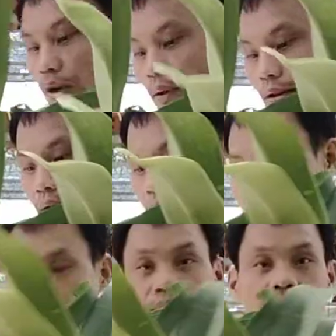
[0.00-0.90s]
bác cứ yên tâm
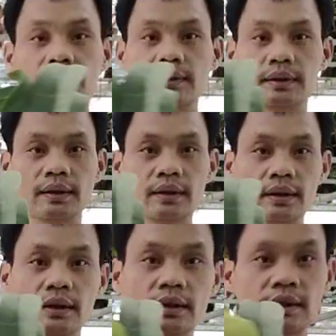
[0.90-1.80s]

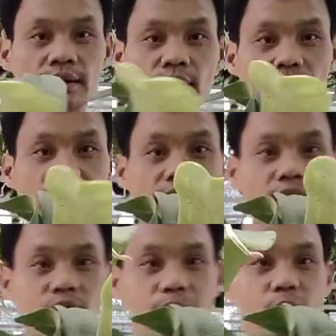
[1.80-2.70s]
rồi trên đây
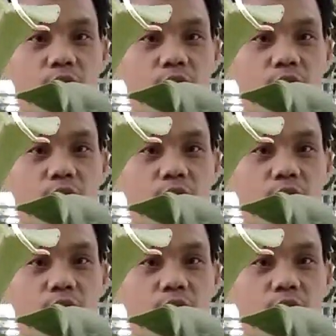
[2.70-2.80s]
toàn bộ